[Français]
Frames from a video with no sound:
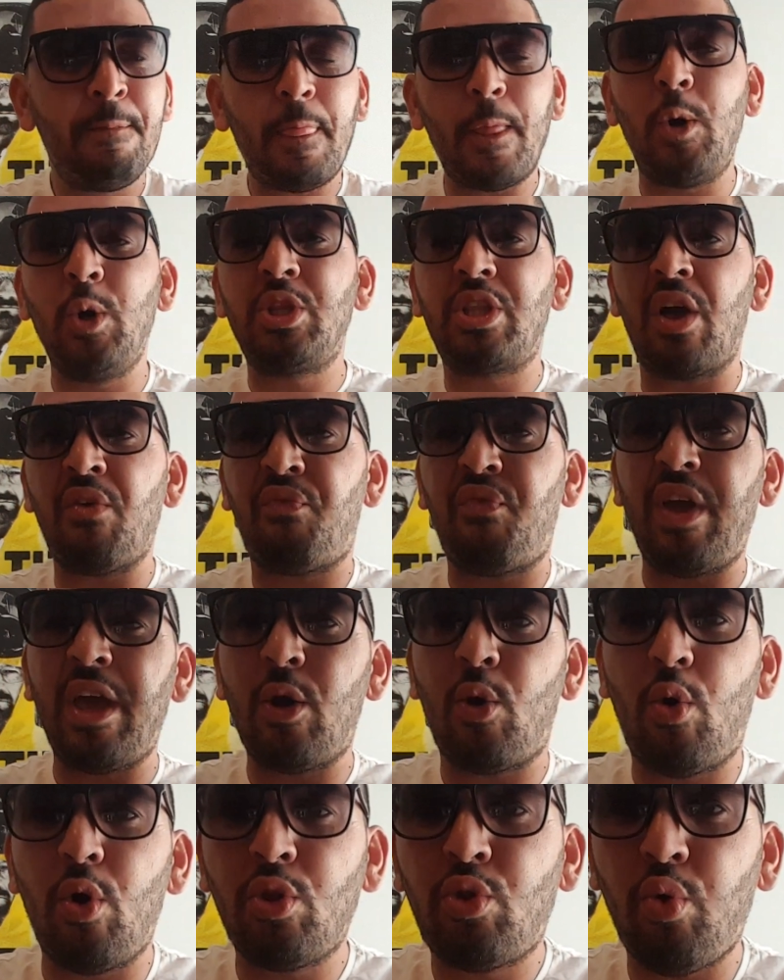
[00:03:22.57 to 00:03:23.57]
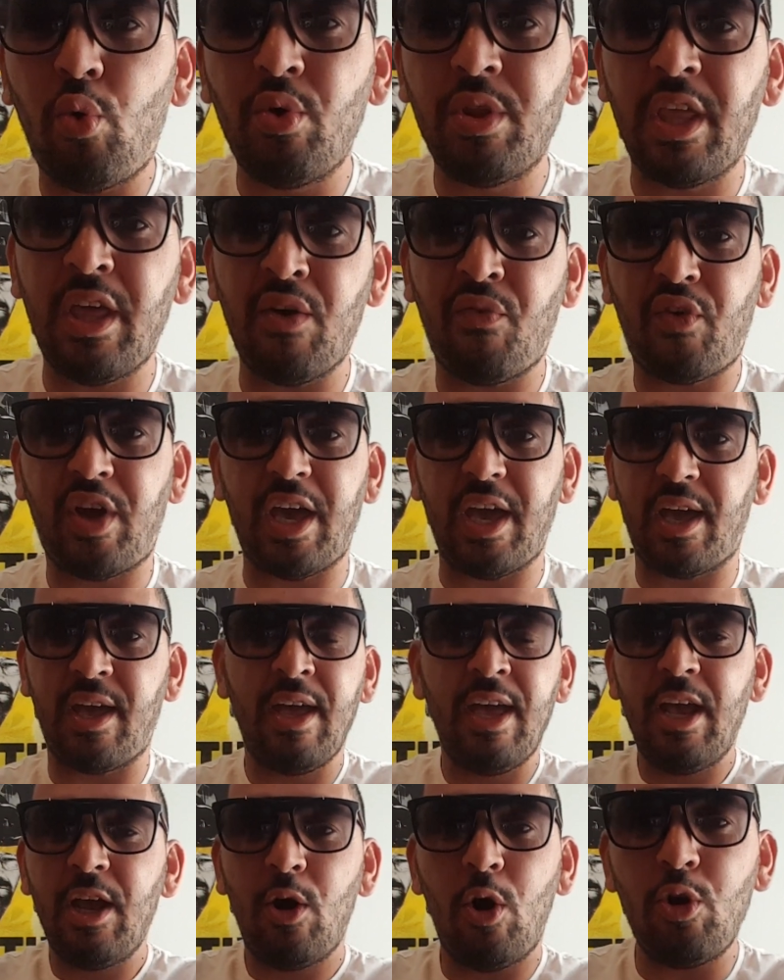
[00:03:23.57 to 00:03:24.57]
Oh, t'as fait un retourné, frère.
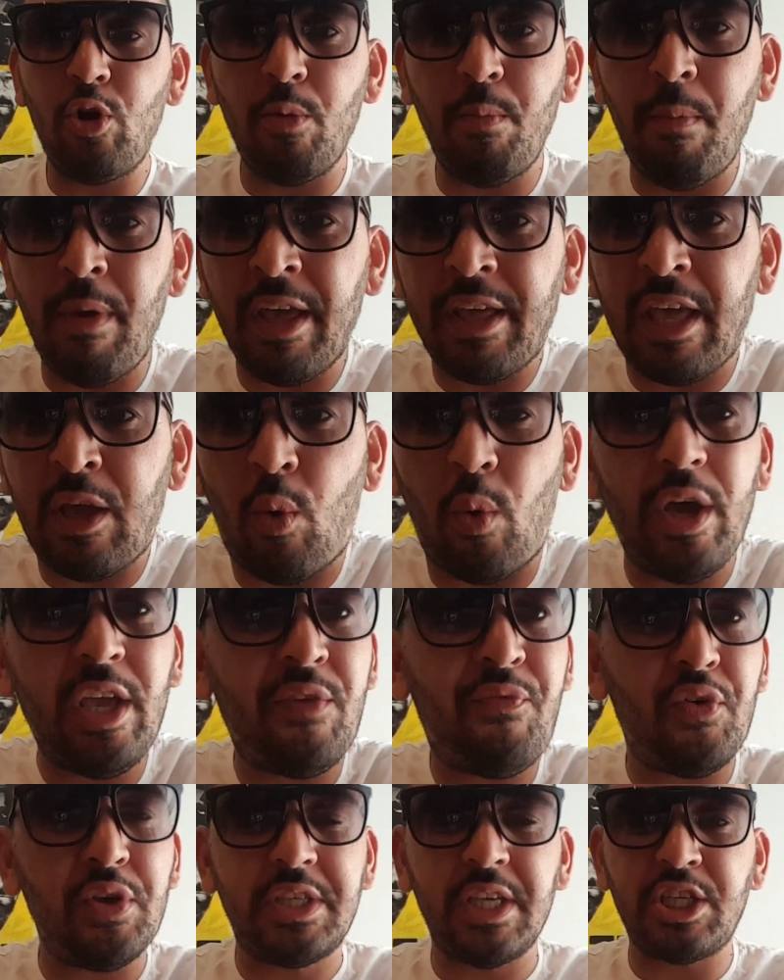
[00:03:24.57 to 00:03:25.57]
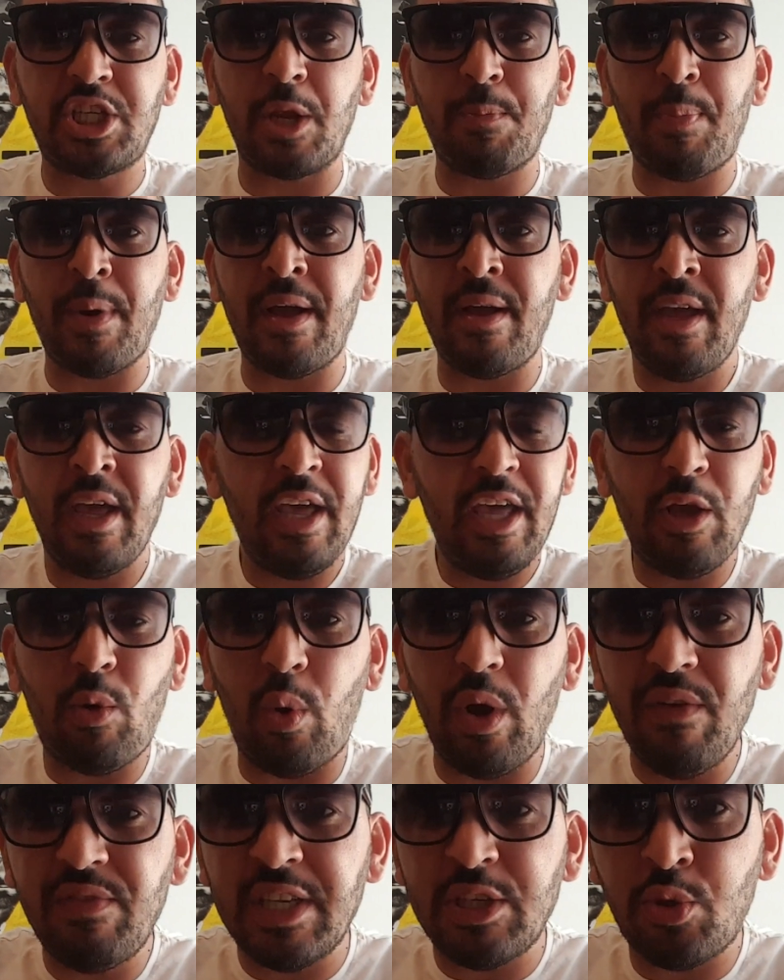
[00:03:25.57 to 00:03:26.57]
Oh, le mec, il croyait qu'il faisait, je sais pas, il
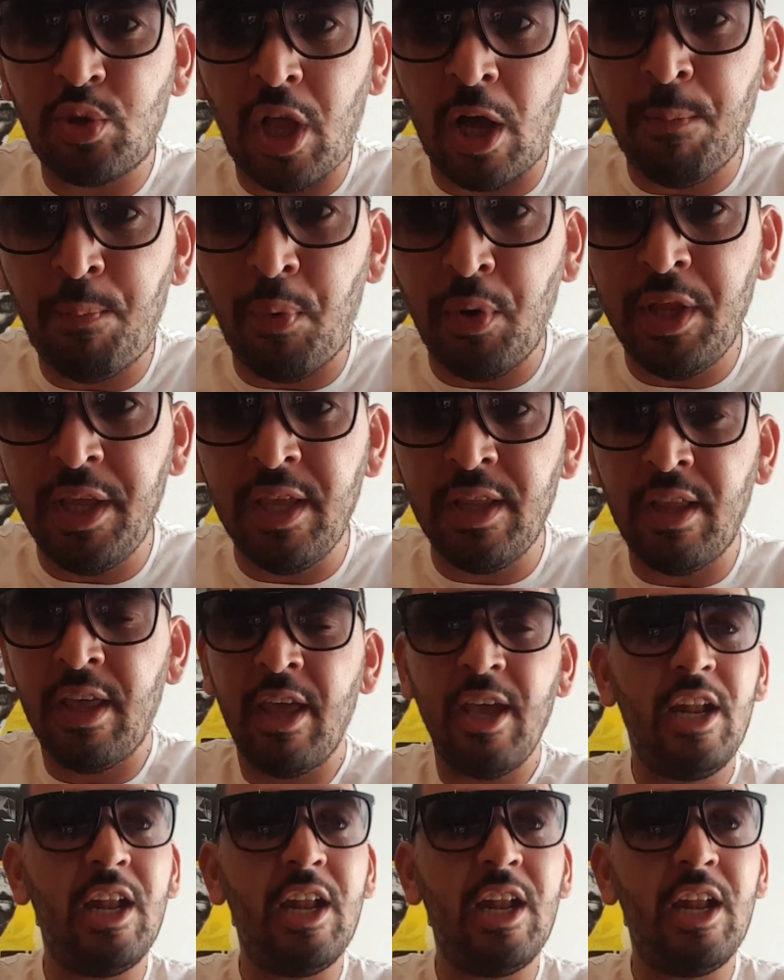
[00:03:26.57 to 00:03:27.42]
croyait qu'il faisait du trampoline.